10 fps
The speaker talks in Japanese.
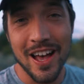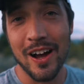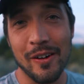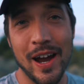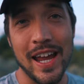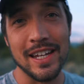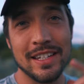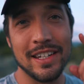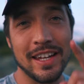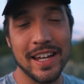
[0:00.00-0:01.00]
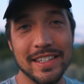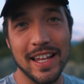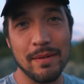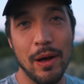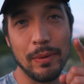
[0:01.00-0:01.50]
Alright、 じゃあ
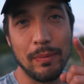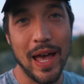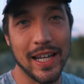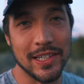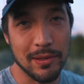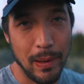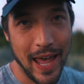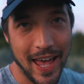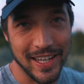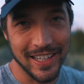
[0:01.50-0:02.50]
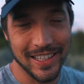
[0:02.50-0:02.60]
next time I'll be back in Japan。